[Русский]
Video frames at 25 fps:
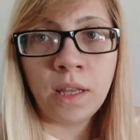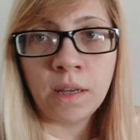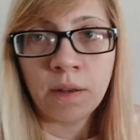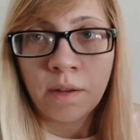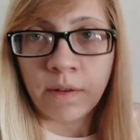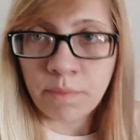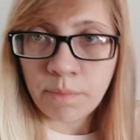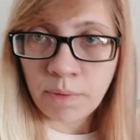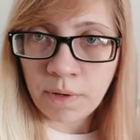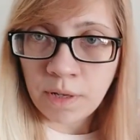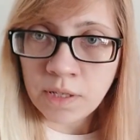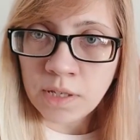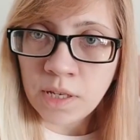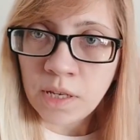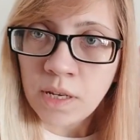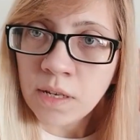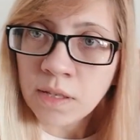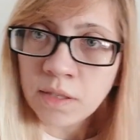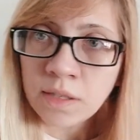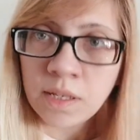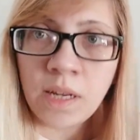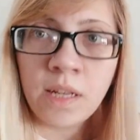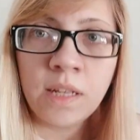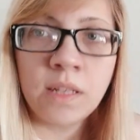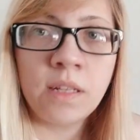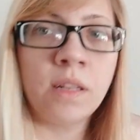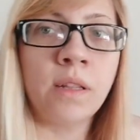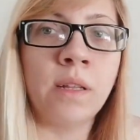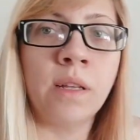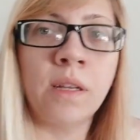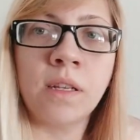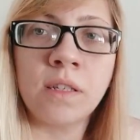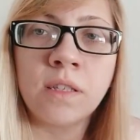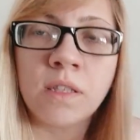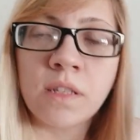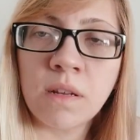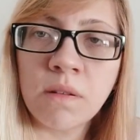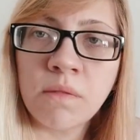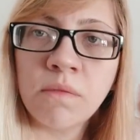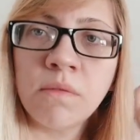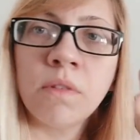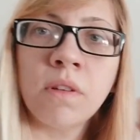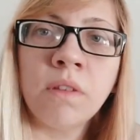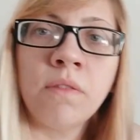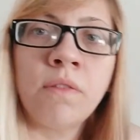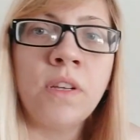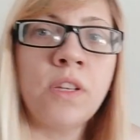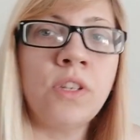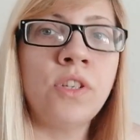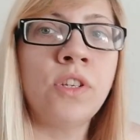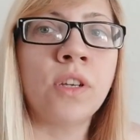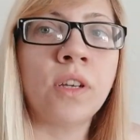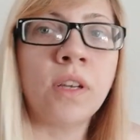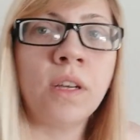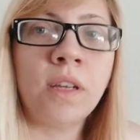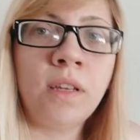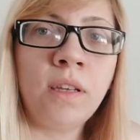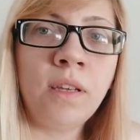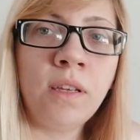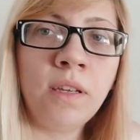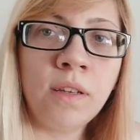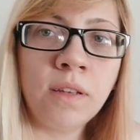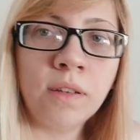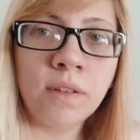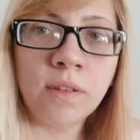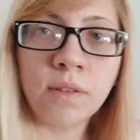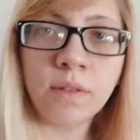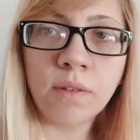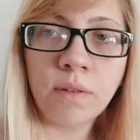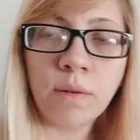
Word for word: я в понедельник занята до самого вечера и